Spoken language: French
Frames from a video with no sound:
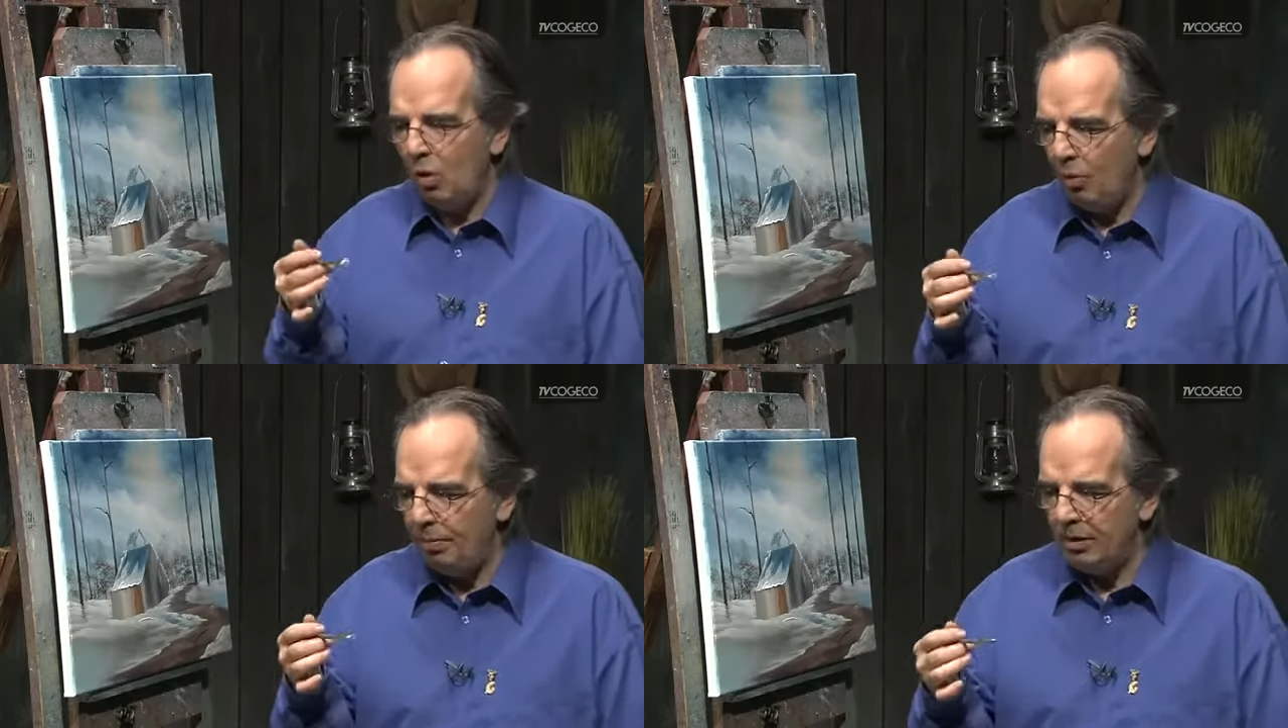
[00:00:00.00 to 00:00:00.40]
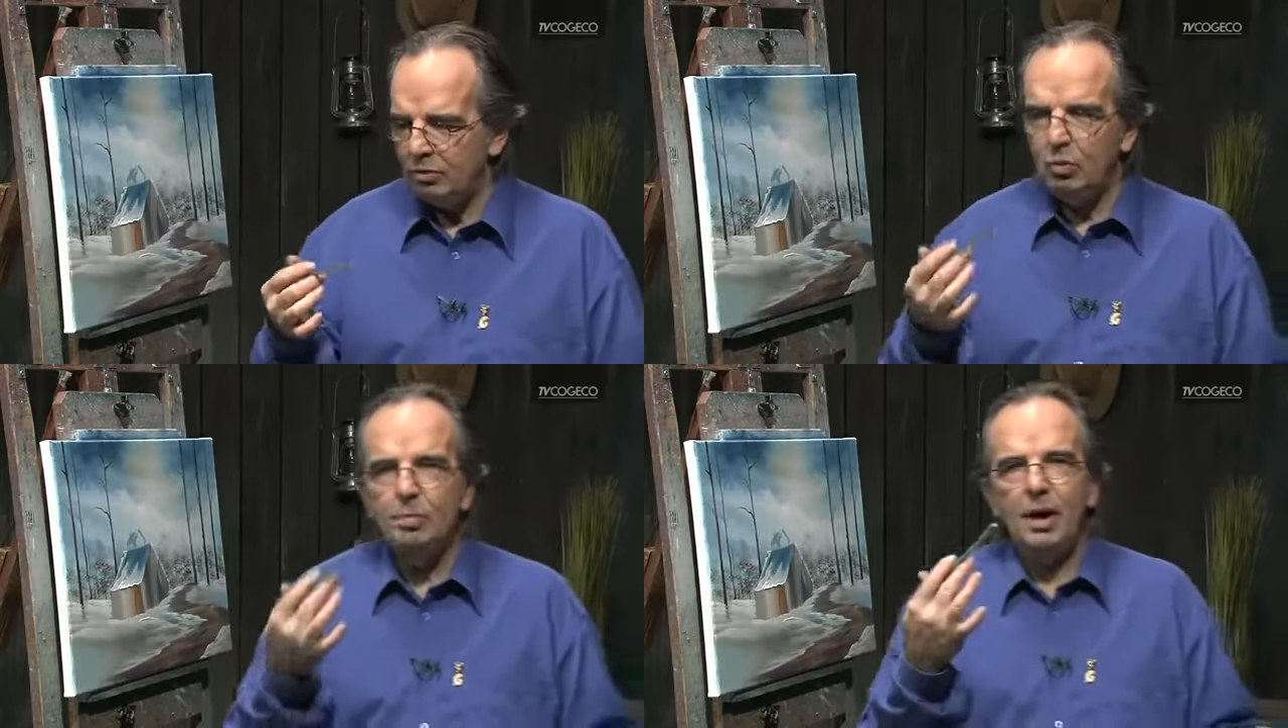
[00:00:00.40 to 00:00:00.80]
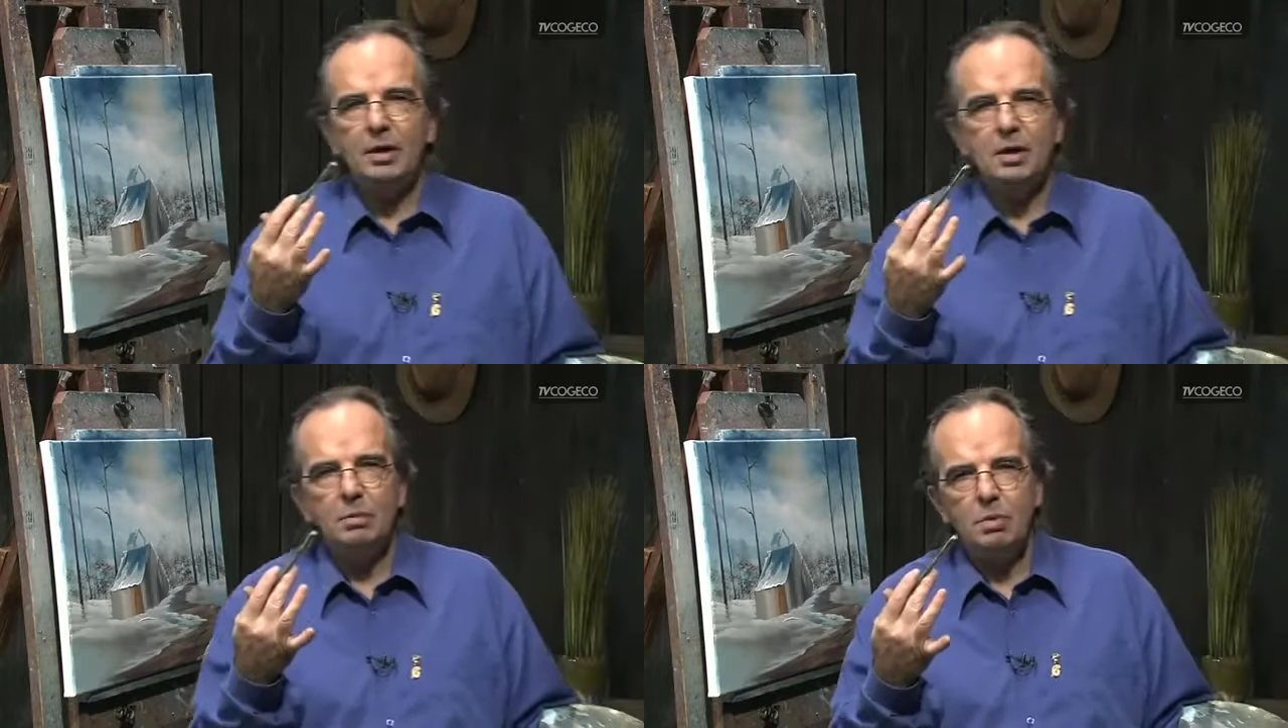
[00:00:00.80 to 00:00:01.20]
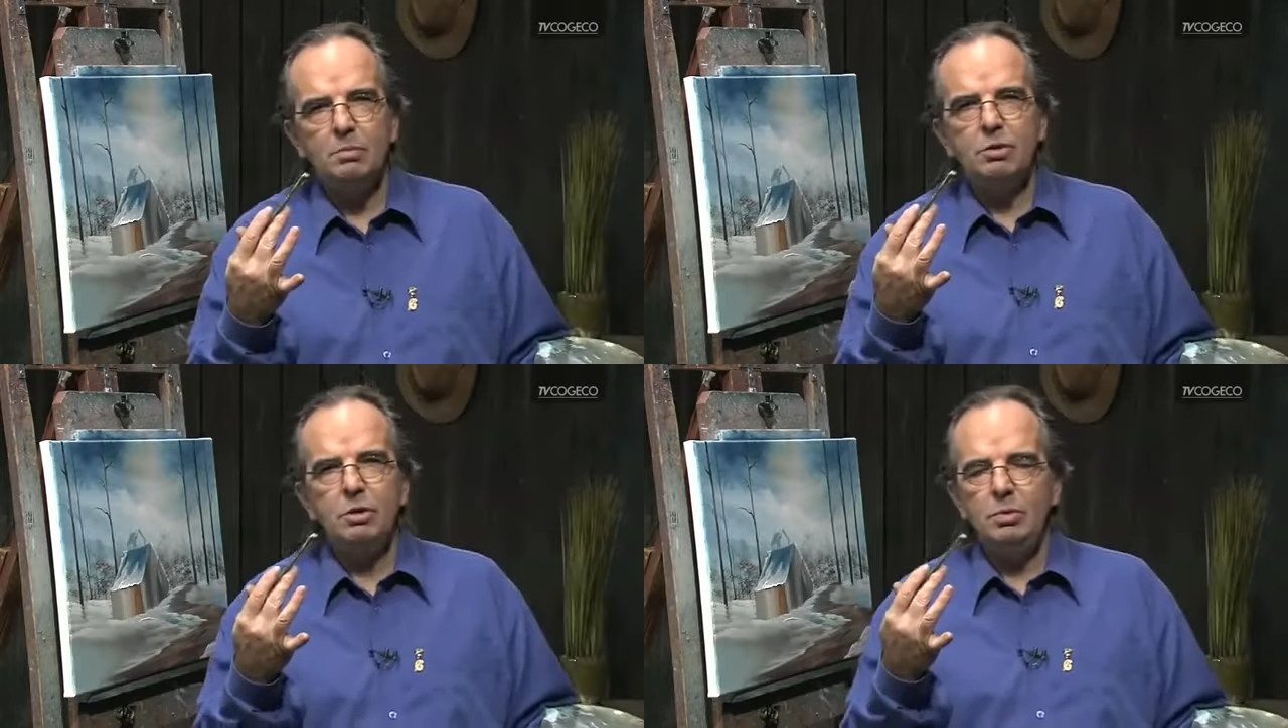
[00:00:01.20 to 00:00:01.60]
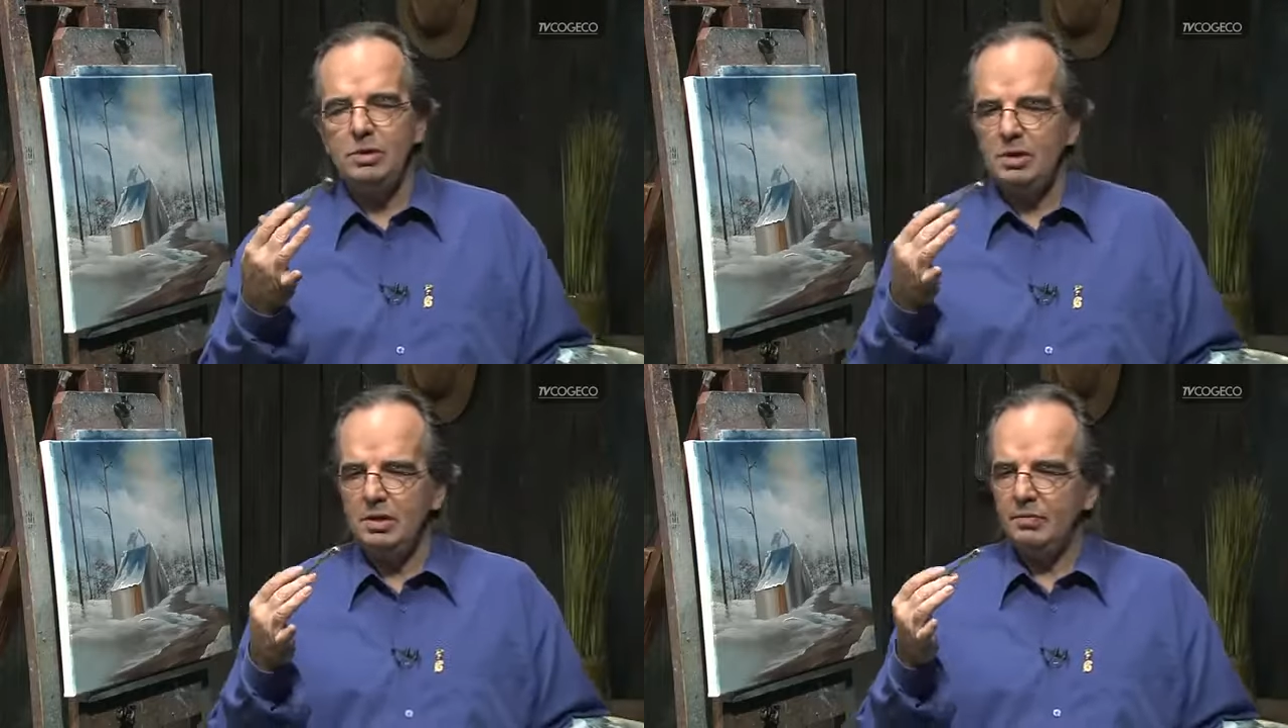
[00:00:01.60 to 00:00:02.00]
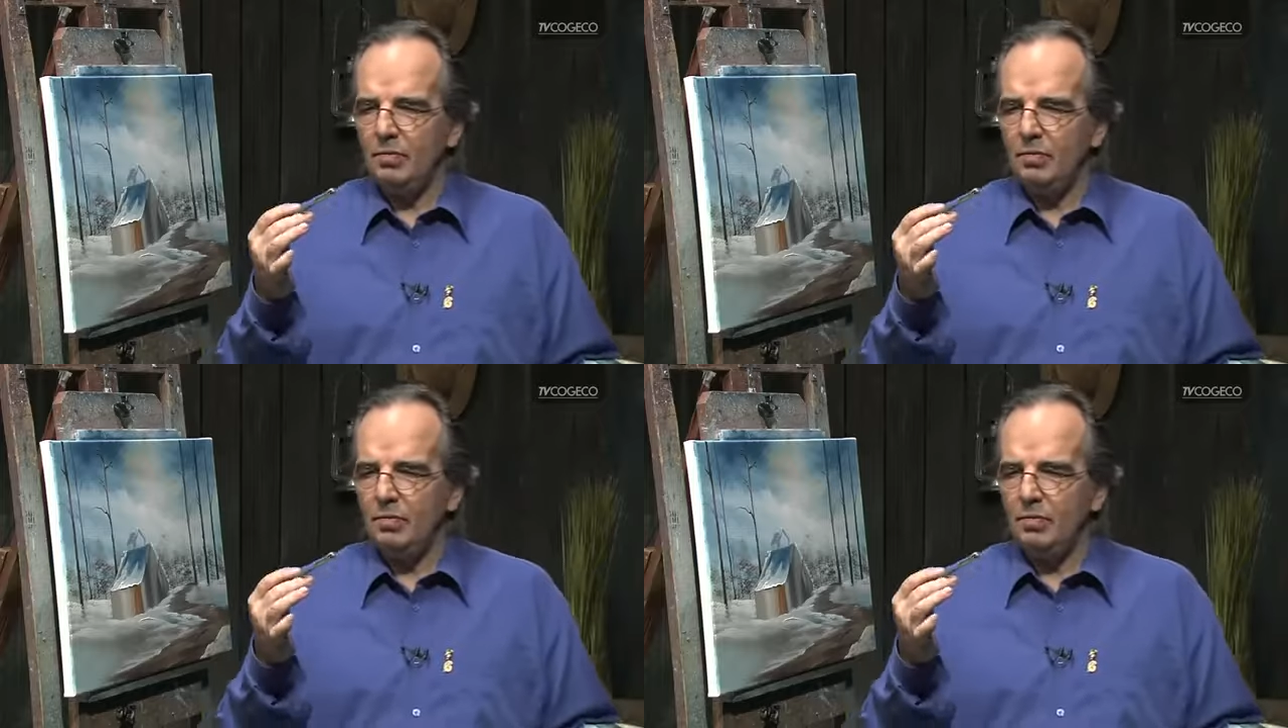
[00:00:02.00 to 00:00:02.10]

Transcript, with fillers: un pinceau, par exemple, comme celui-ci.